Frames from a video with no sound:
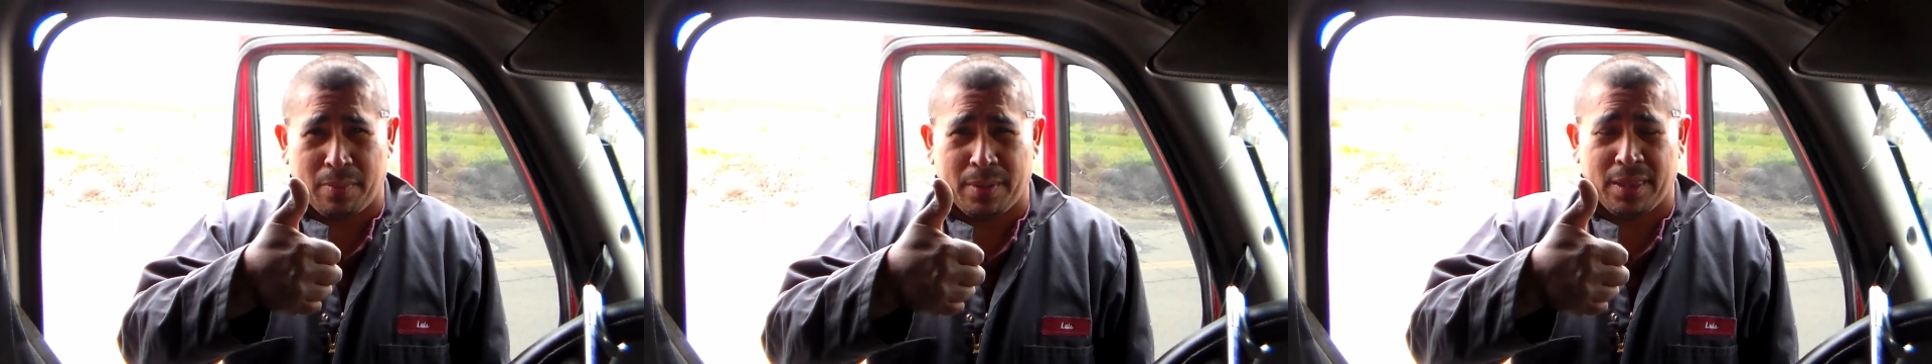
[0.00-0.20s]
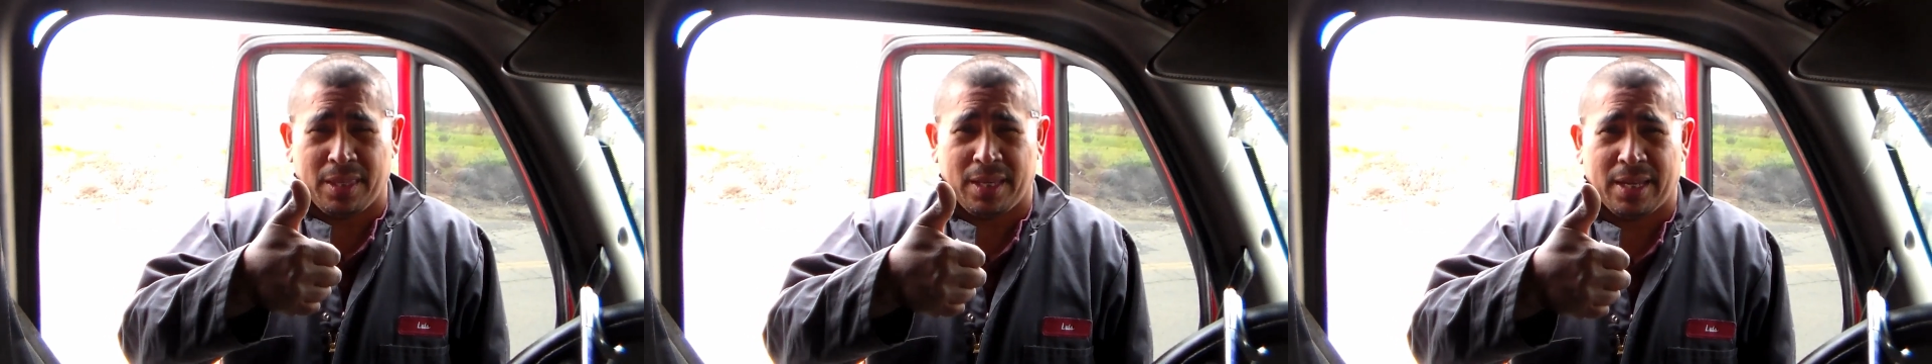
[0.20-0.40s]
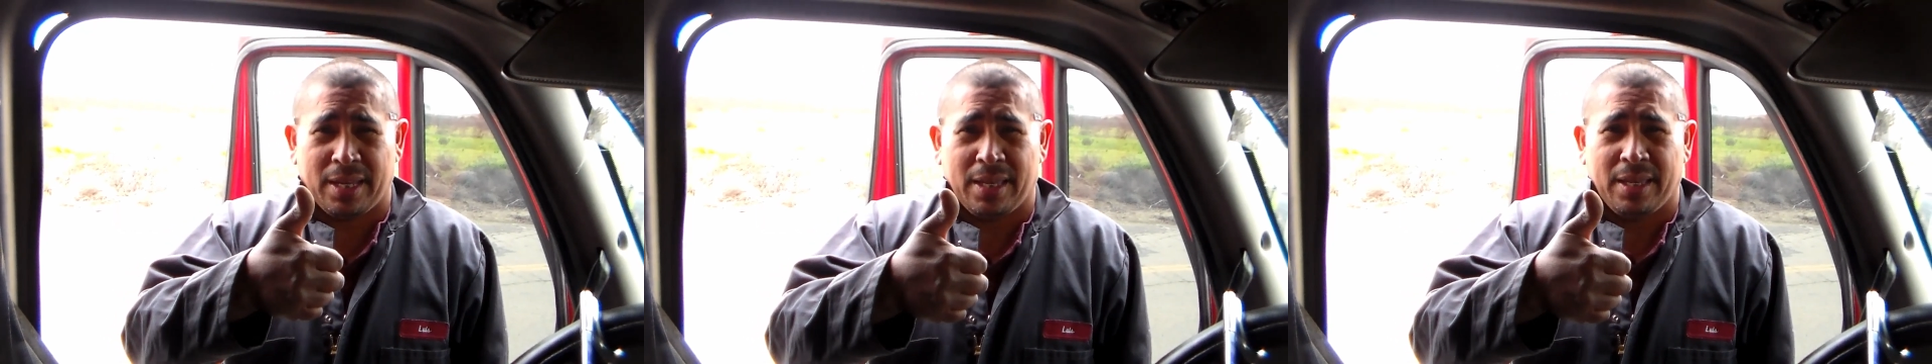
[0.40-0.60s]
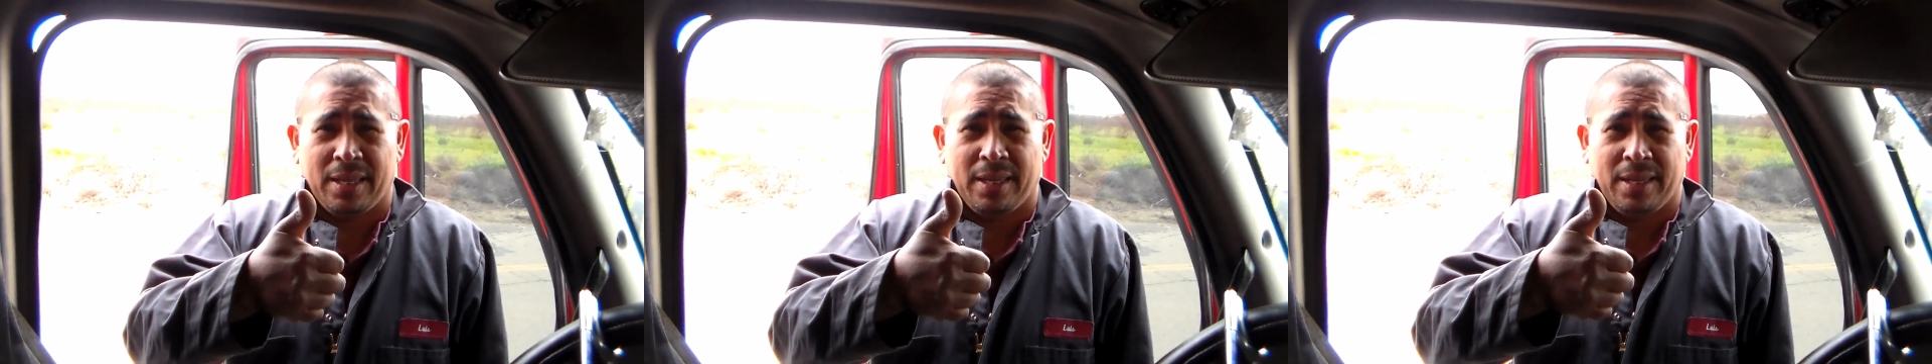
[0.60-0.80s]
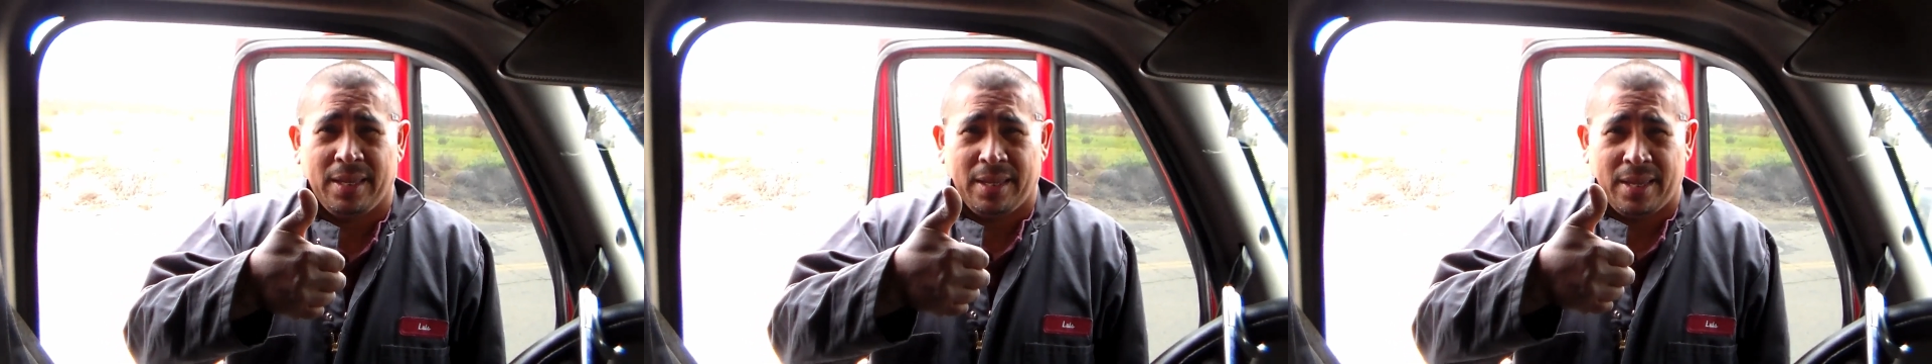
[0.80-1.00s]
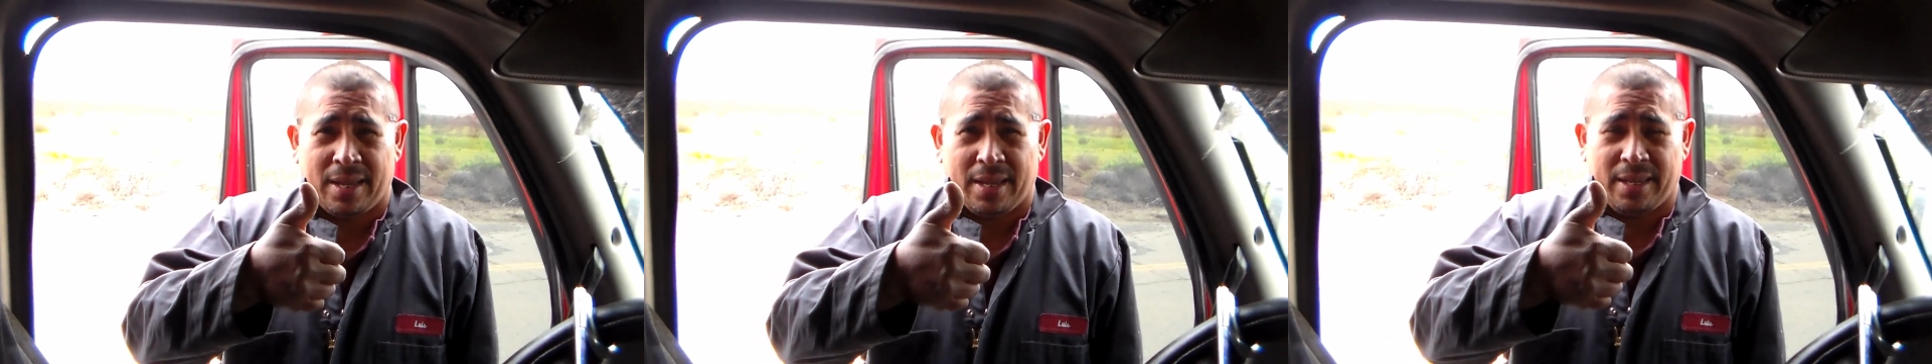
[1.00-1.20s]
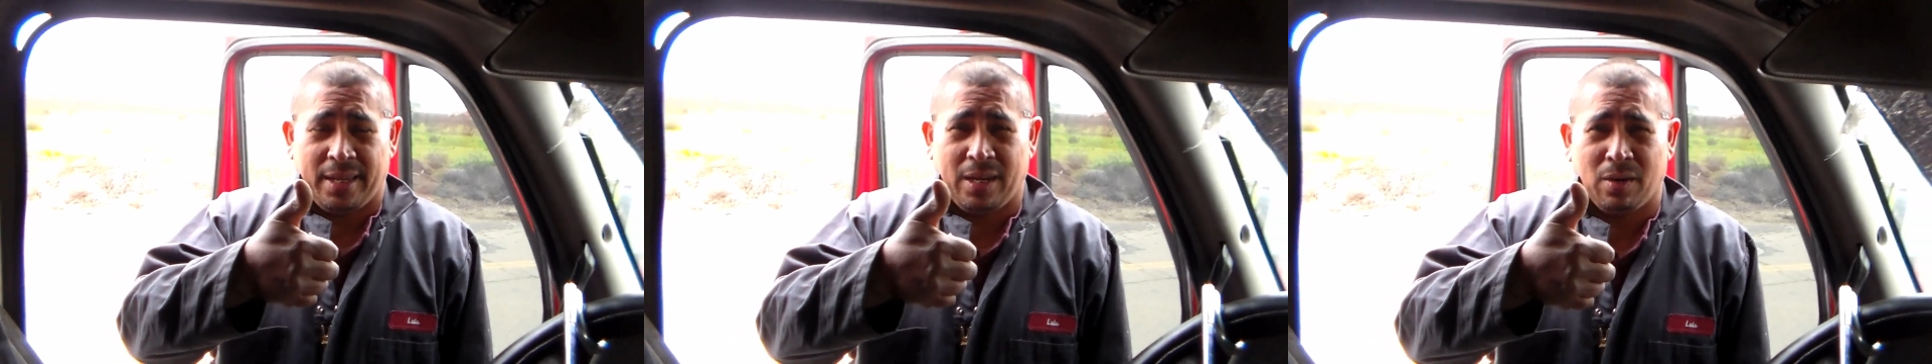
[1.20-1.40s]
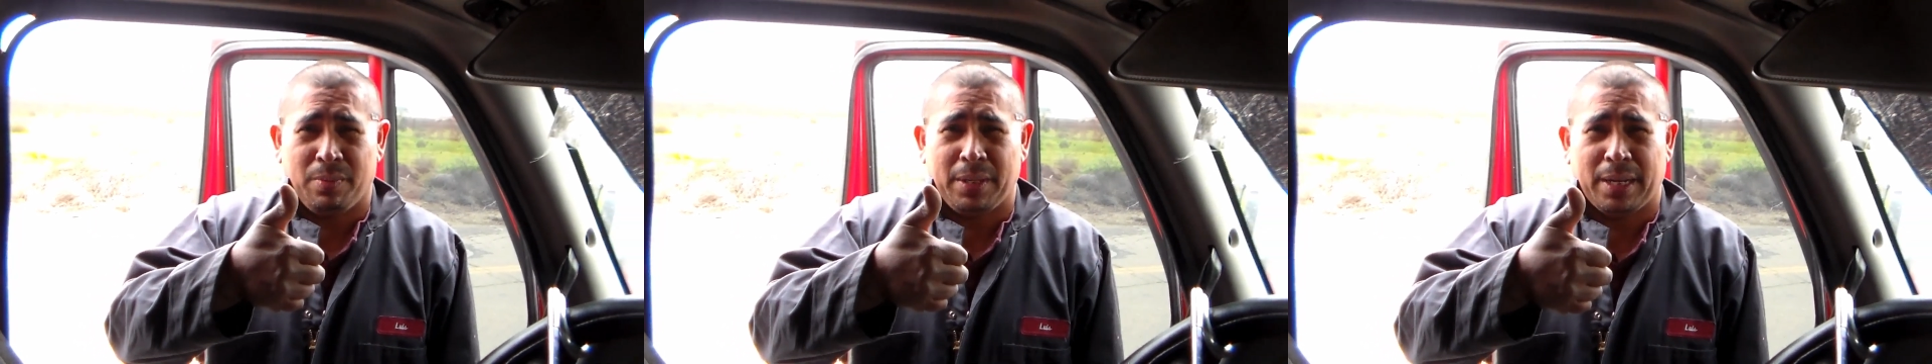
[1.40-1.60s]
los bendiga
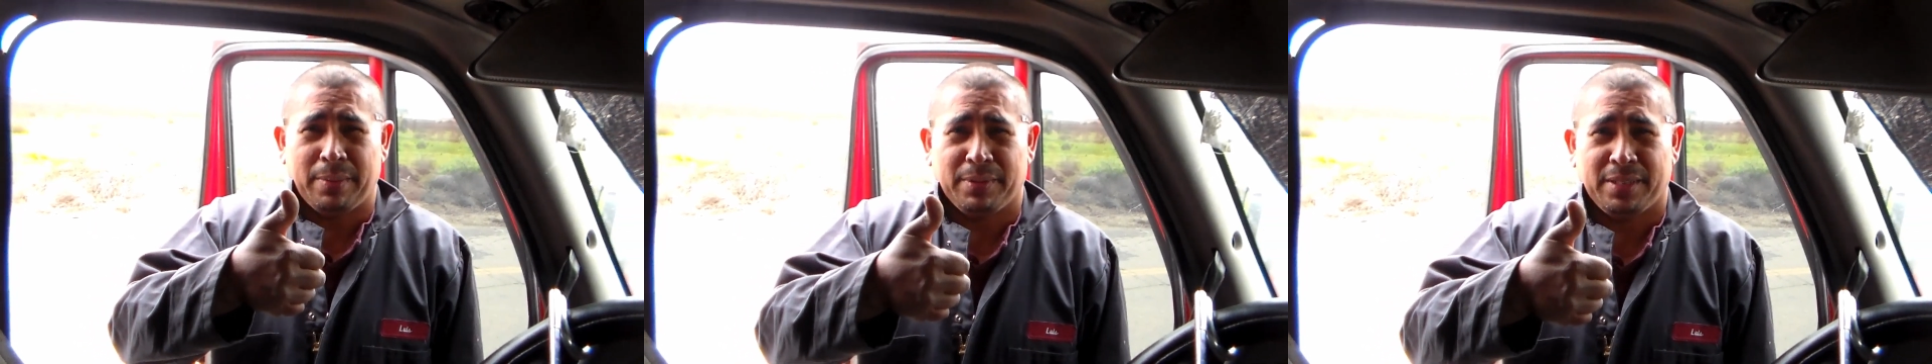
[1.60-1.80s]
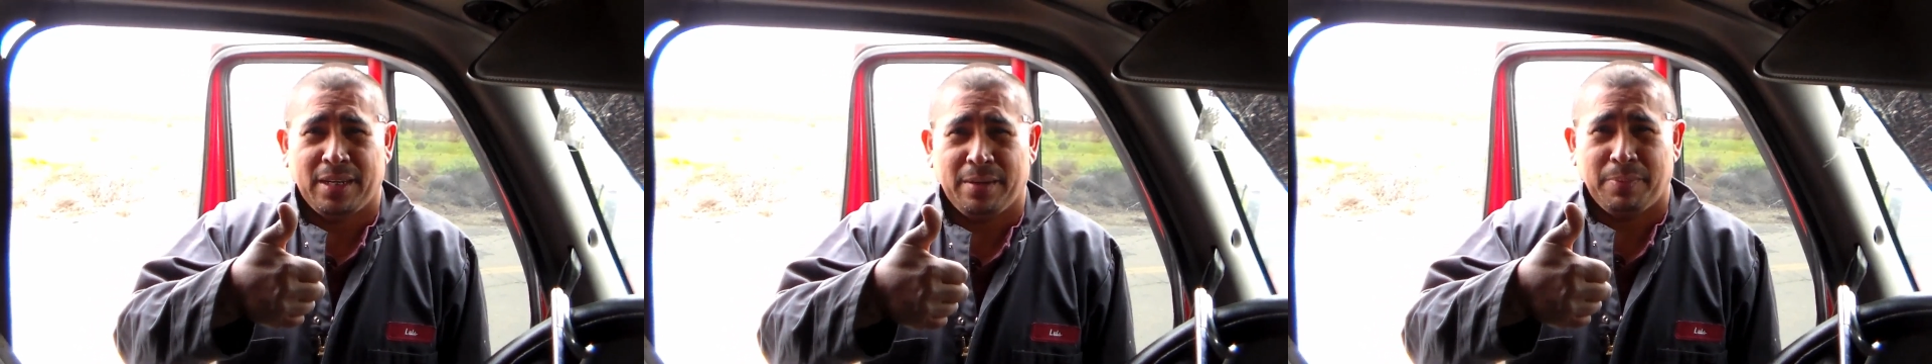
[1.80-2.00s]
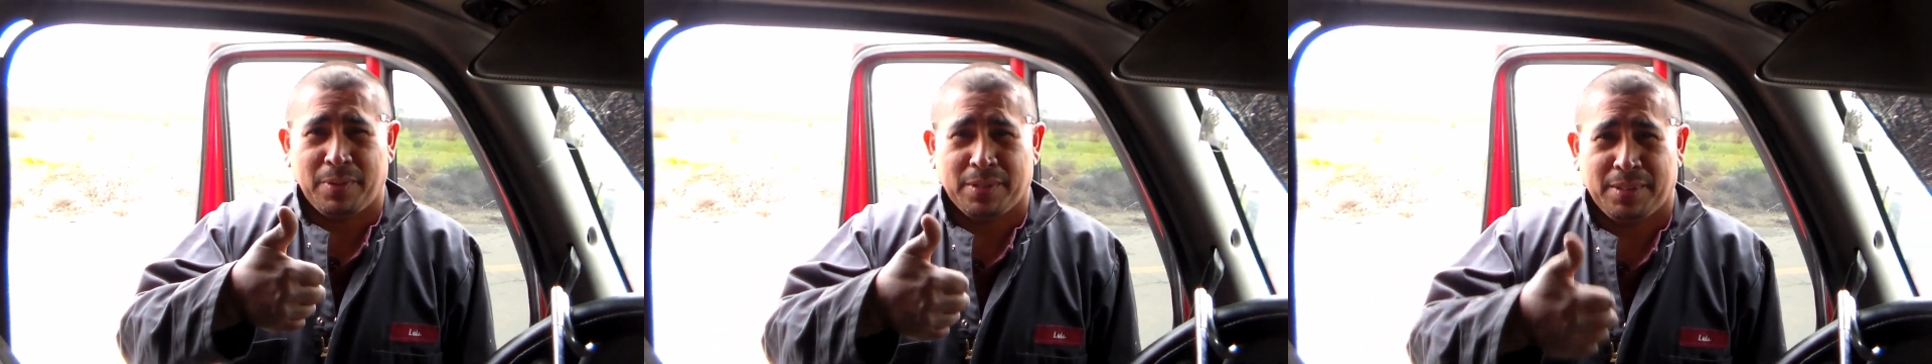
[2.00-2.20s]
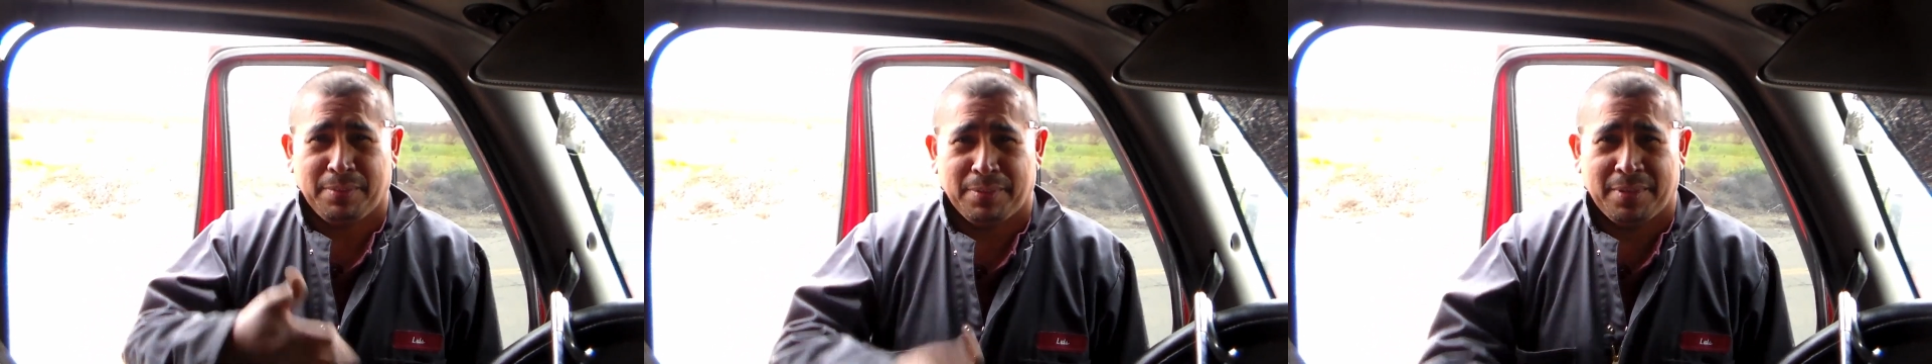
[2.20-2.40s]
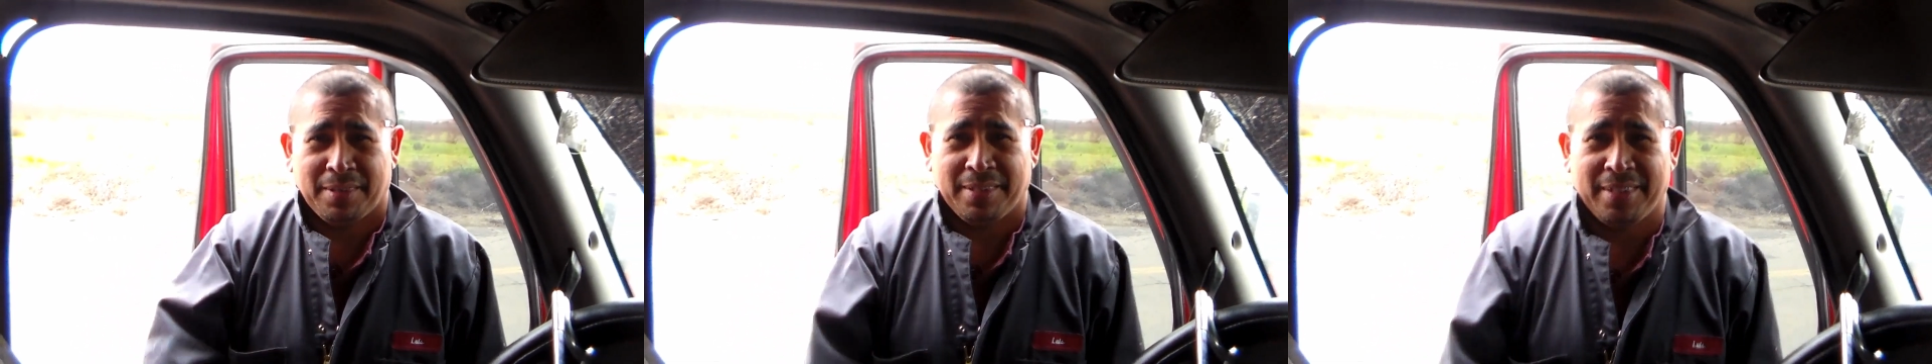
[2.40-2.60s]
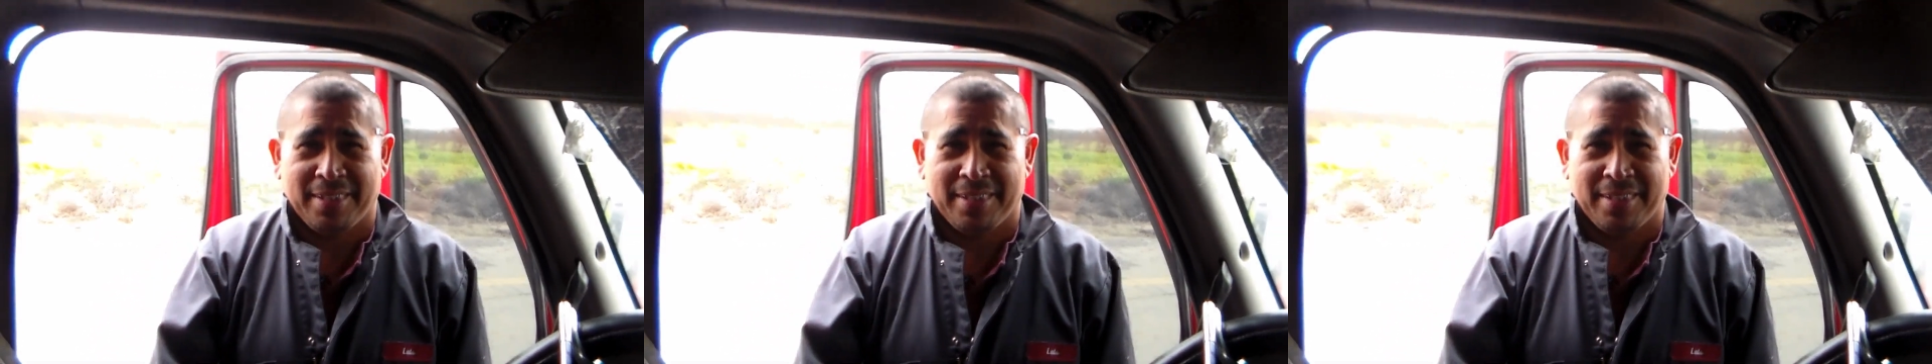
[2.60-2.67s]
y los miramos en el próximo.